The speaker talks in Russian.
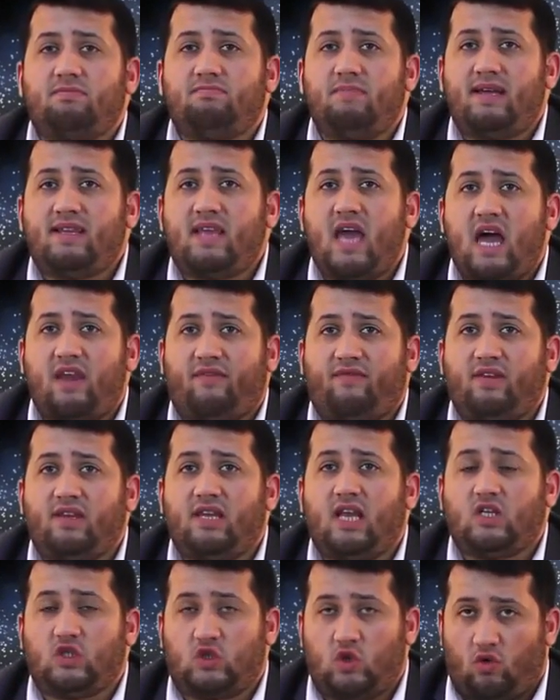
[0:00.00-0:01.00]

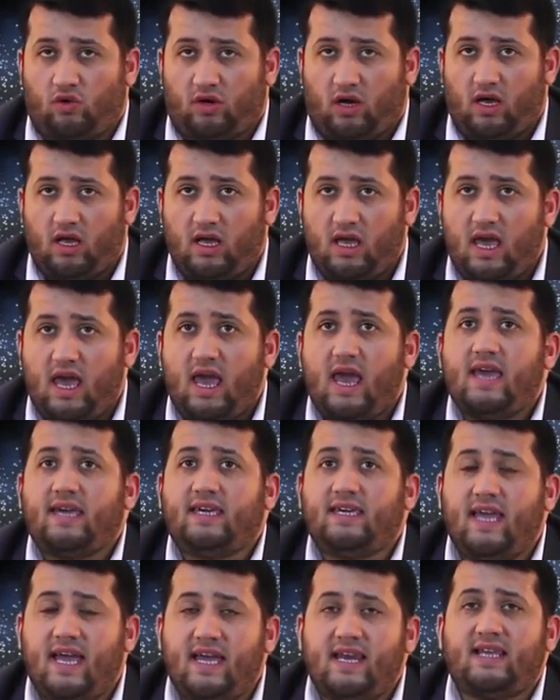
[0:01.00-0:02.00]
Меддуль-Мумфасль
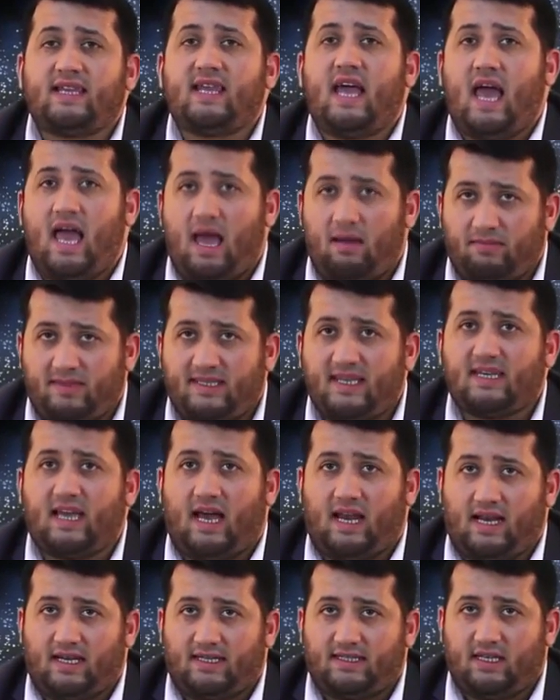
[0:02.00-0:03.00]
происходит в том
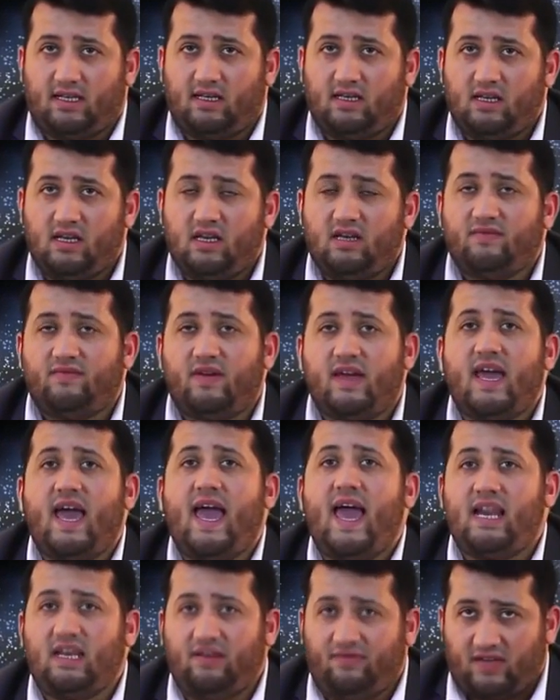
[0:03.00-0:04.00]
случае,
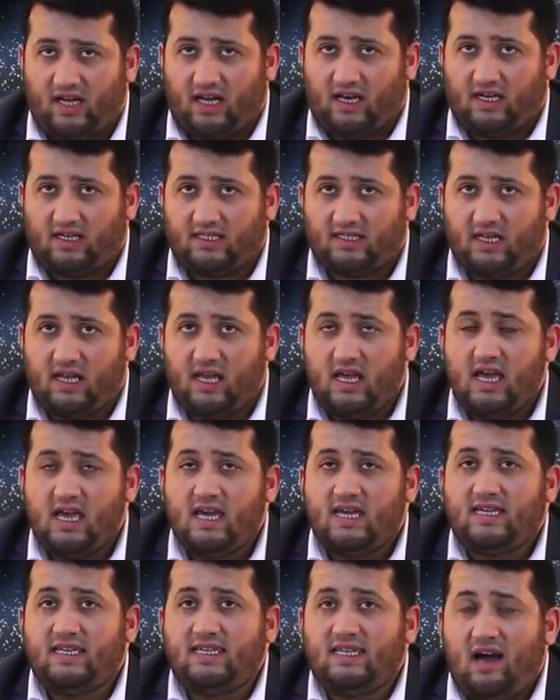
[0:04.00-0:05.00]
если после буквы
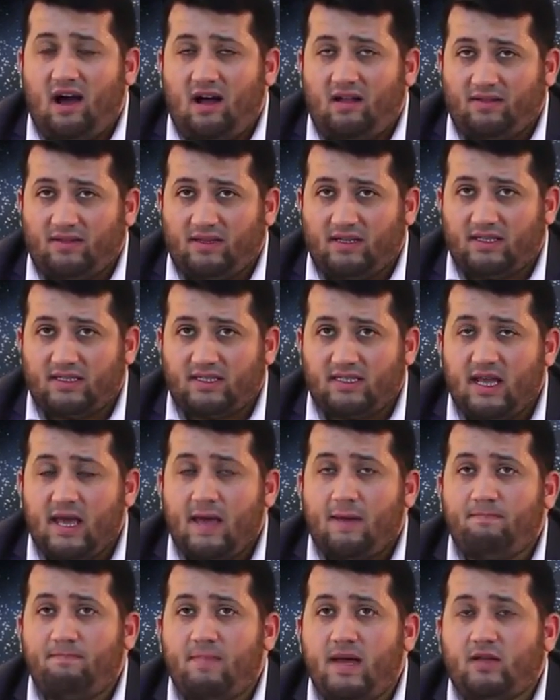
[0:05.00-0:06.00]
«мед»
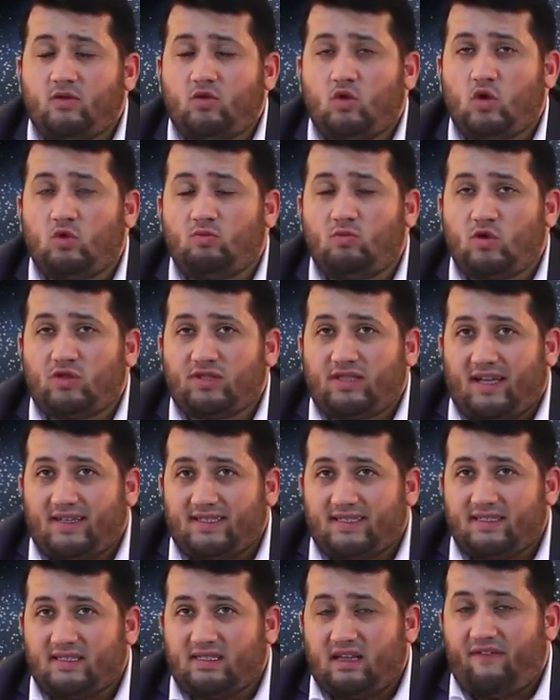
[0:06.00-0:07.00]
будет идти хамза
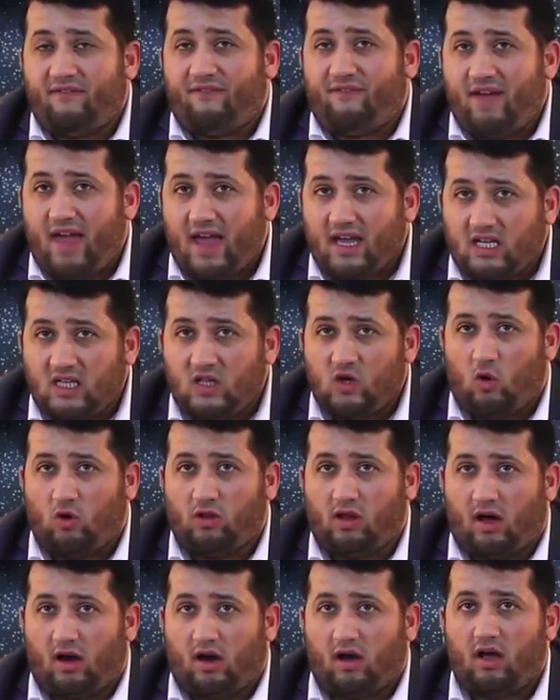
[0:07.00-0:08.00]
или алиф,
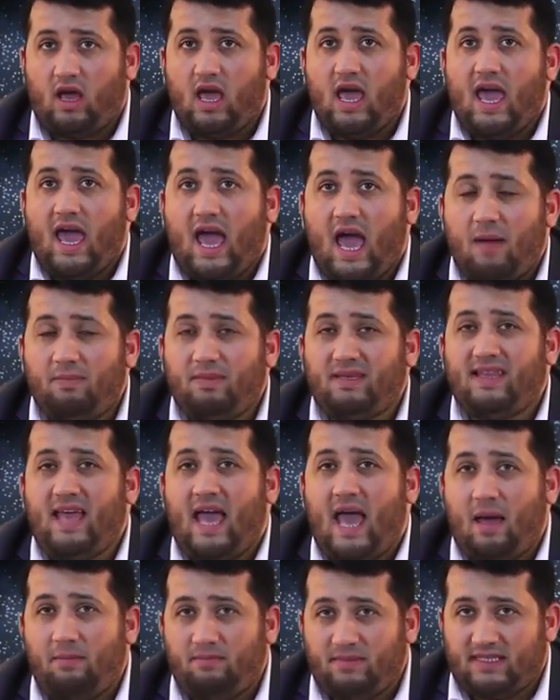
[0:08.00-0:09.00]
и они
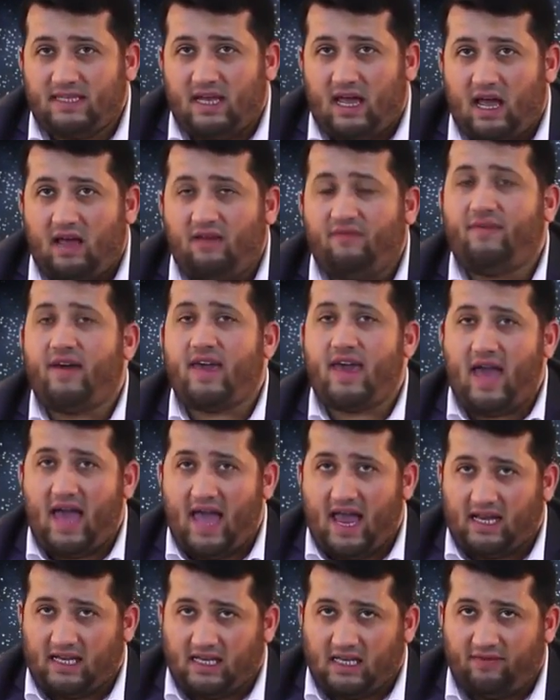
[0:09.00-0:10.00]
будут в разных
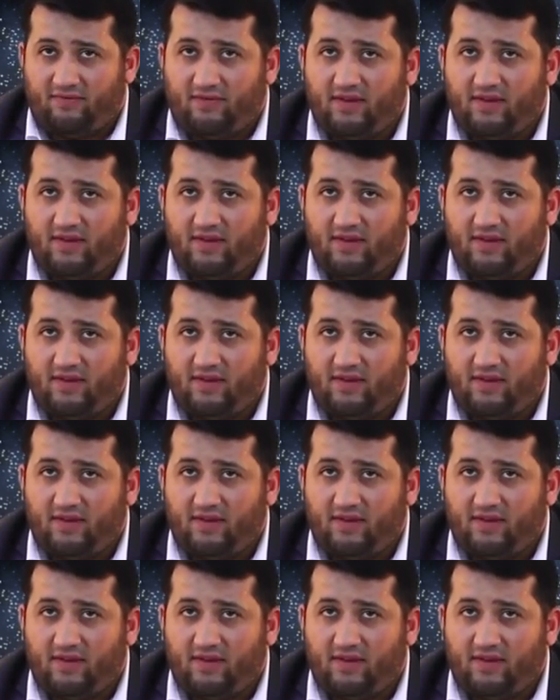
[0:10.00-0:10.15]
словах.